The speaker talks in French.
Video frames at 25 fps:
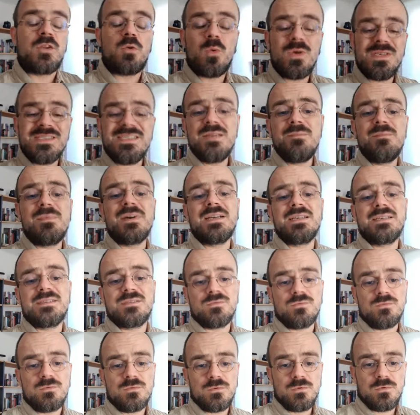troisième
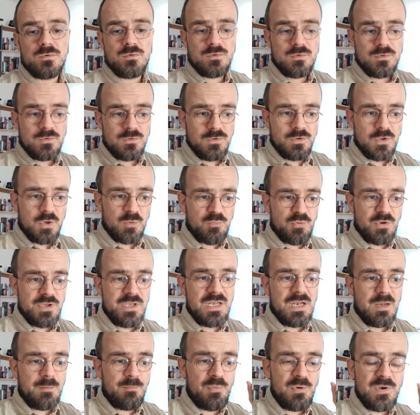raison
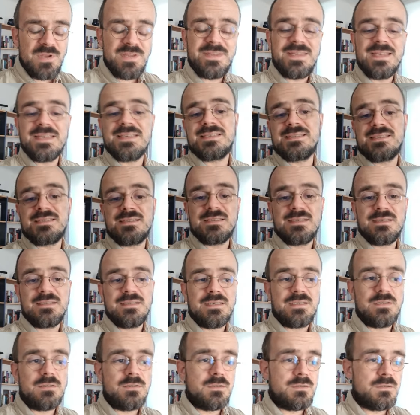d'employer la politesse
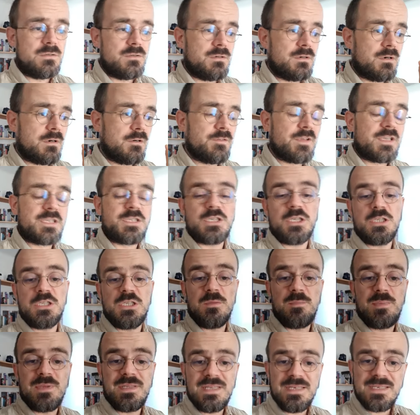euh, envers
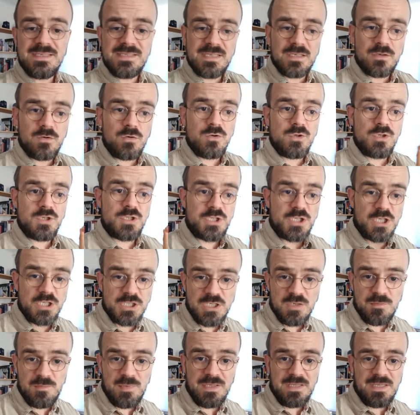ChatGPT, c'est que
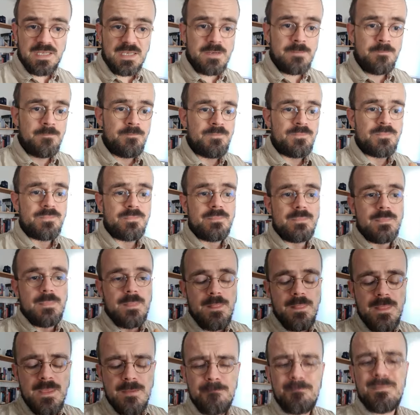ChatGPT
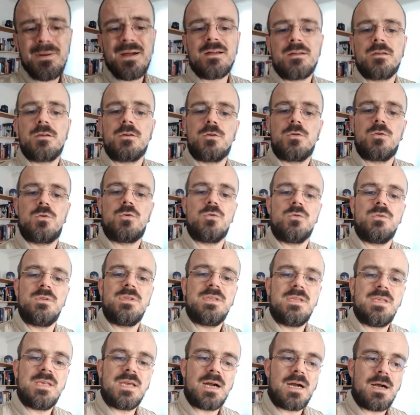n'est pas
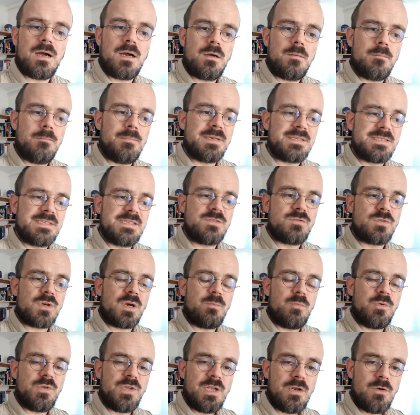qu'une IA basée sur
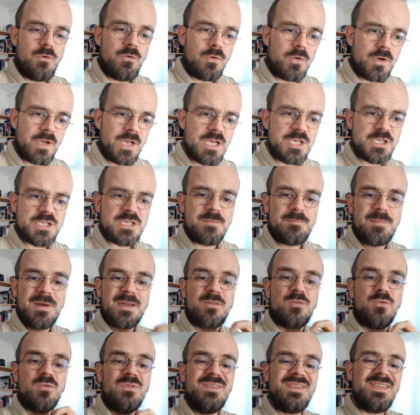un modèle de langage, n'est pas
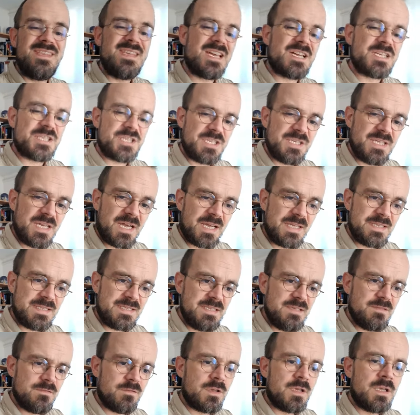qu'une IA
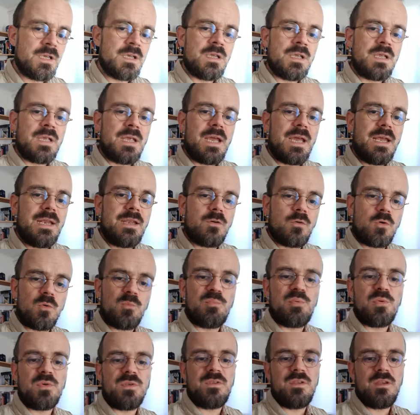générative, elle est
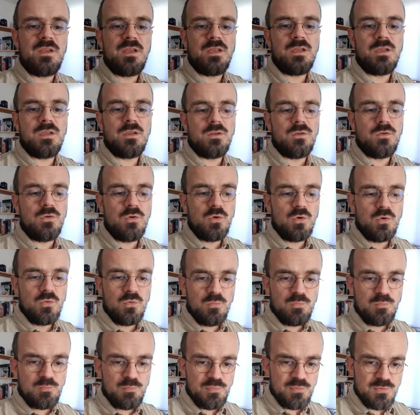composée de
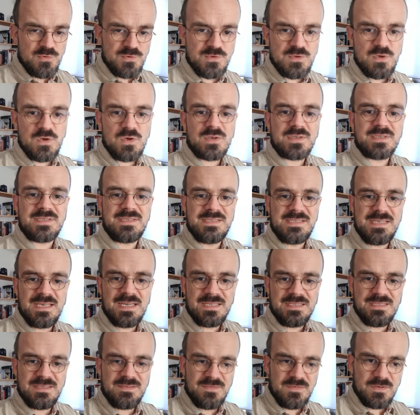plusieurs
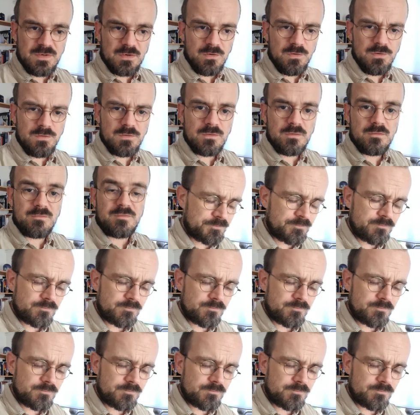IA différentes,